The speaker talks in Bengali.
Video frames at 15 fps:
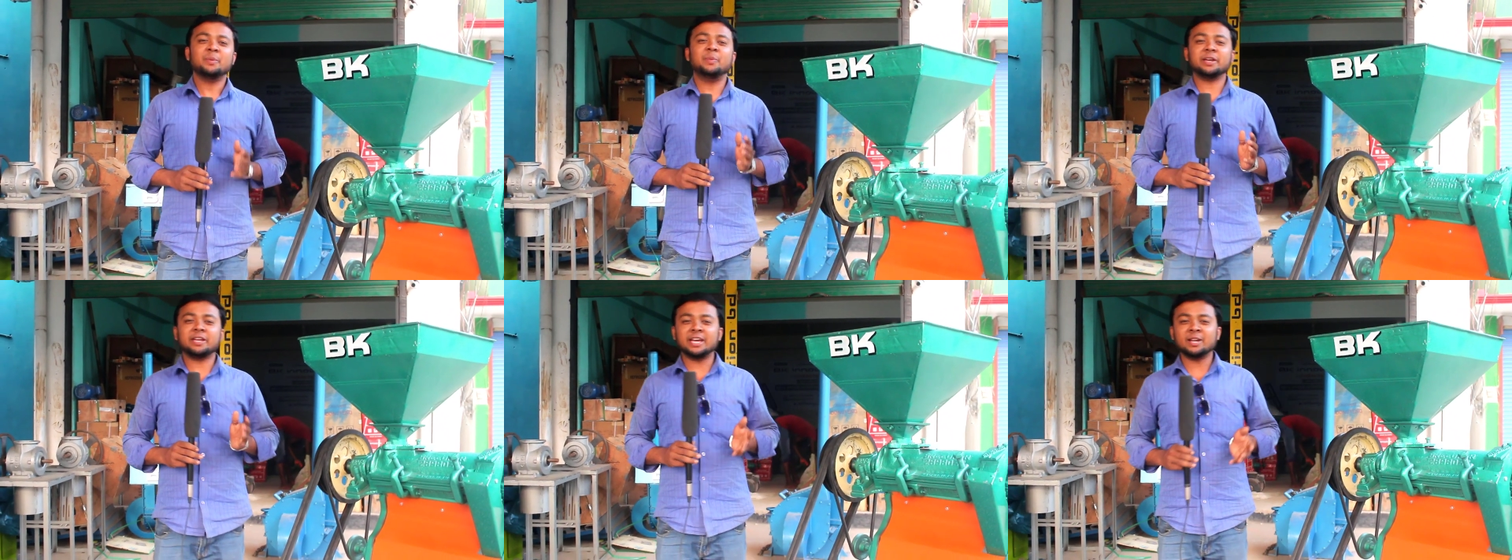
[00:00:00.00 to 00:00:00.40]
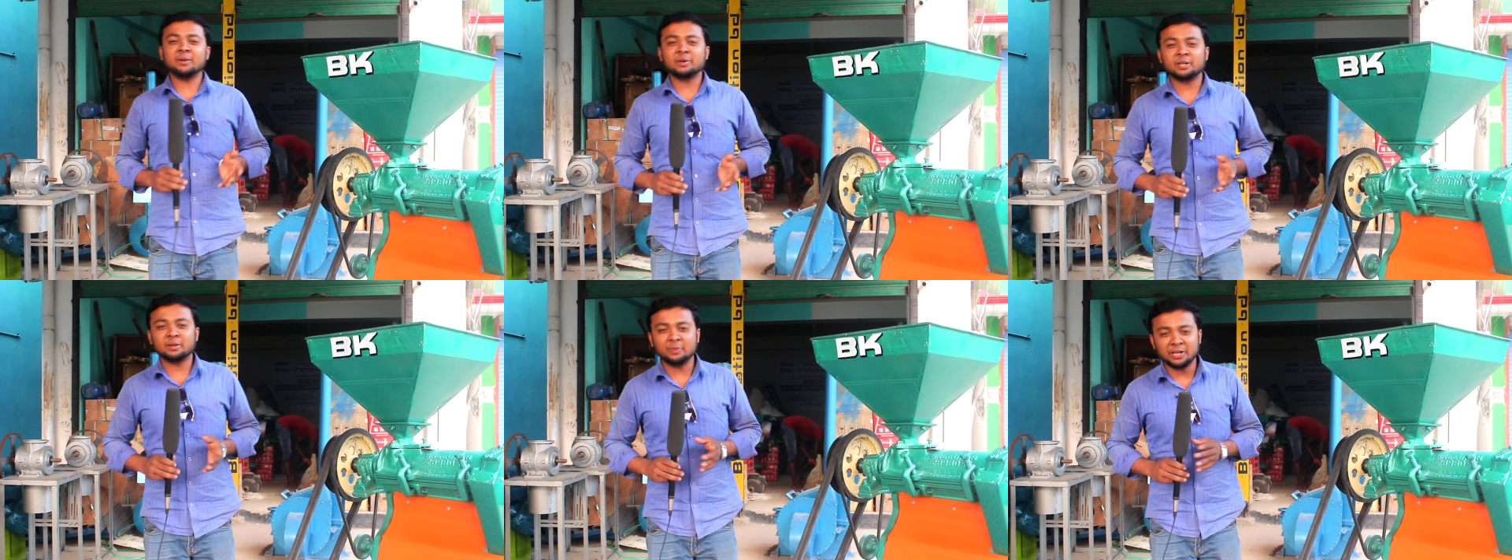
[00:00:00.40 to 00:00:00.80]
বিকে
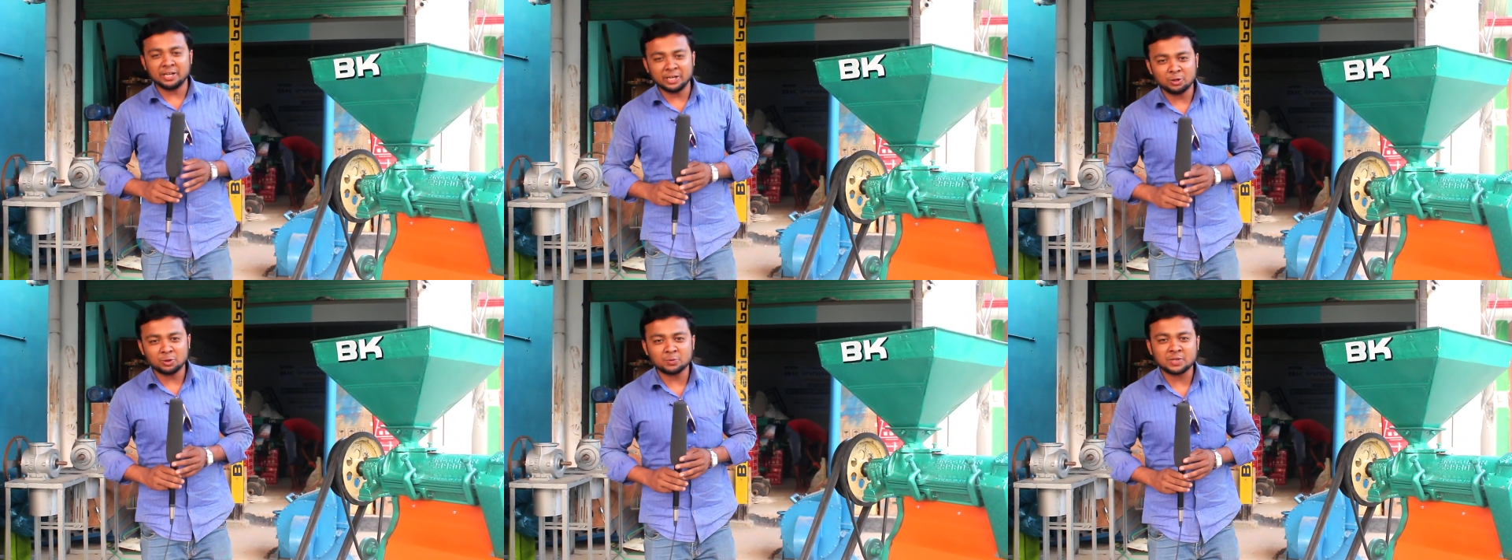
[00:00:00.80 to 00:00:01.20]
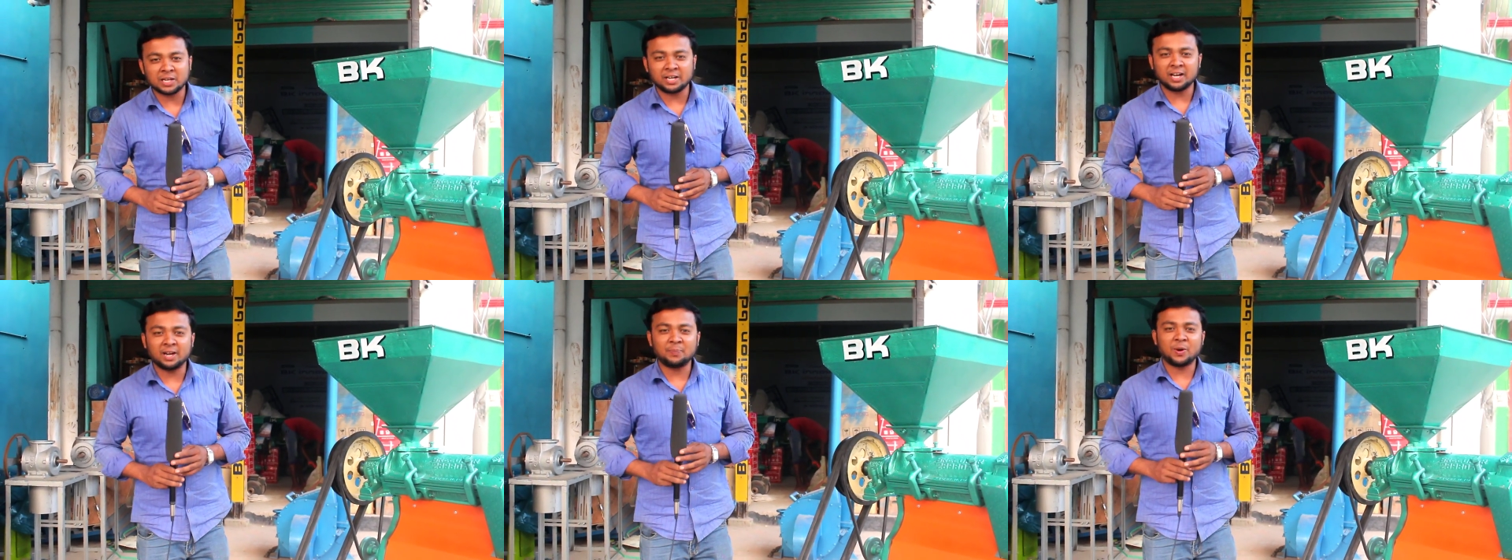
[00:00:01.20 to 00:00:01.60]
অ্যানিমেশন বিটি ইউটিউব
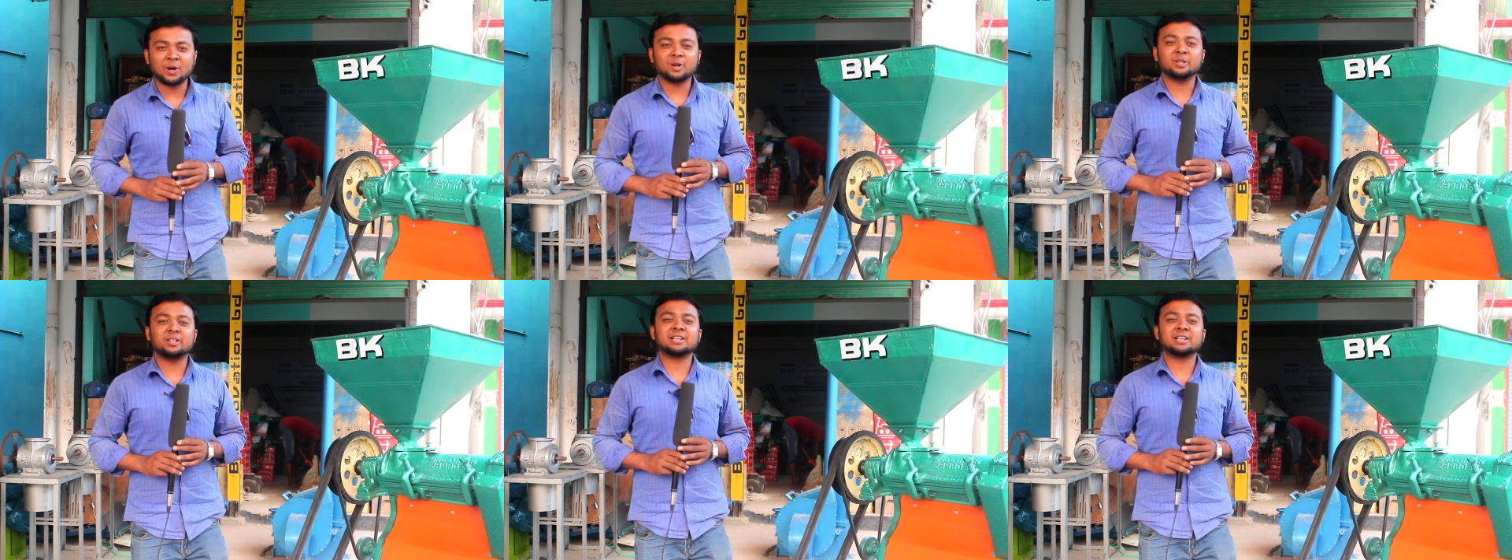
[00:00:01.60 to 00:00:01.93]
চ্যানেলের পক্ষ